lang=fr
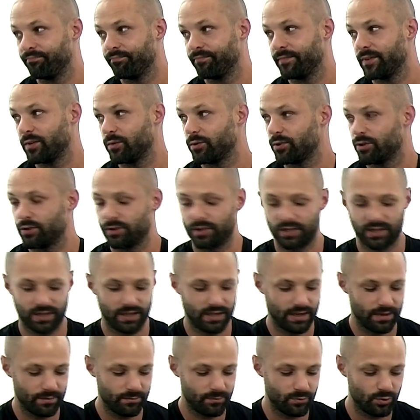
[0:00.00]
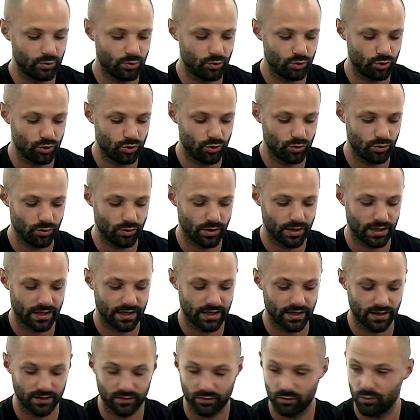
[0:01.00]
Donc, une gamme de jeux à
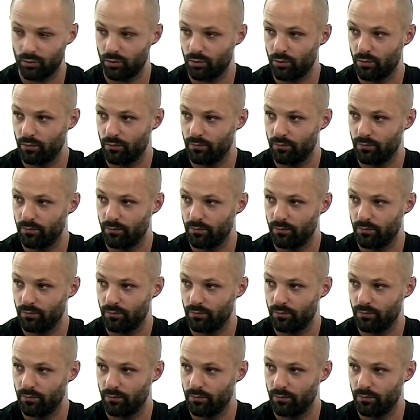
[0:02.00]
15 euros.